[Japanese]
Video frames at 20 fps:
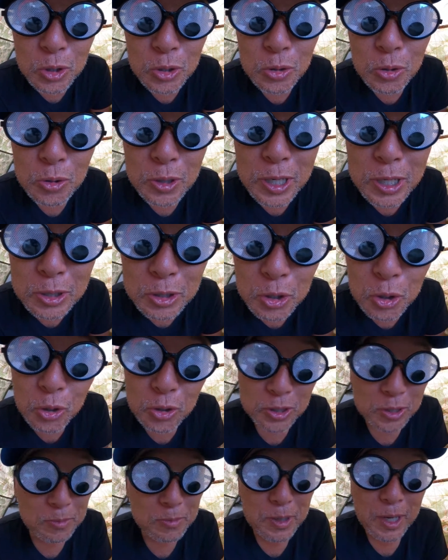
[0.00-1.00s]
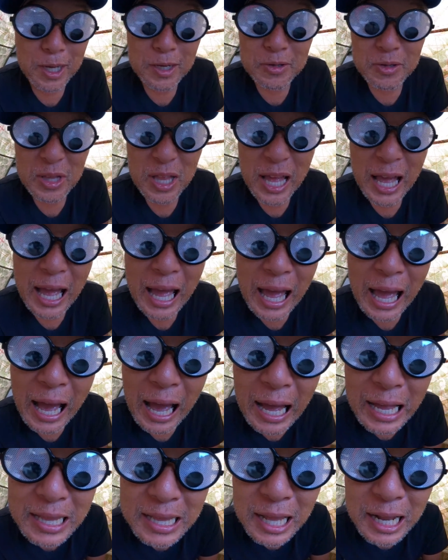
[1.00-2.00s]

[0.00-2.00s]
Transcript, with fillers: 乗れるように見える。当